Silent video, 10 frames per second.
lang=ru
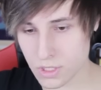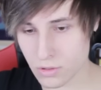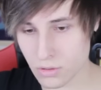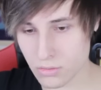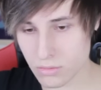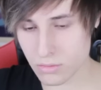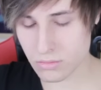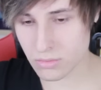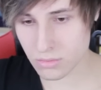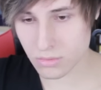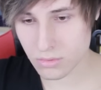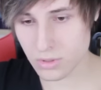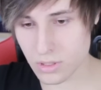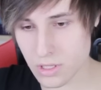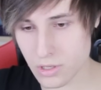быть он...
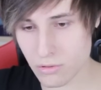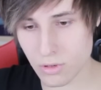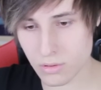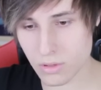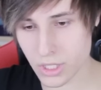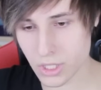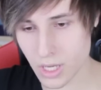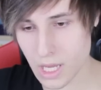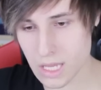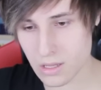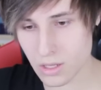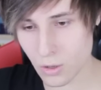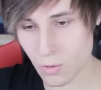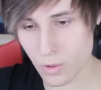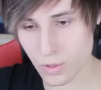Или окей,
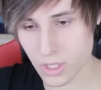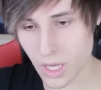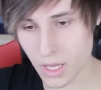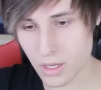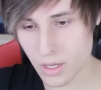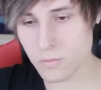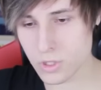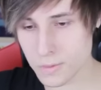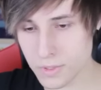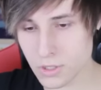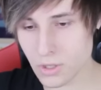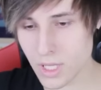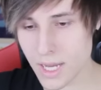такой окей. Может быть он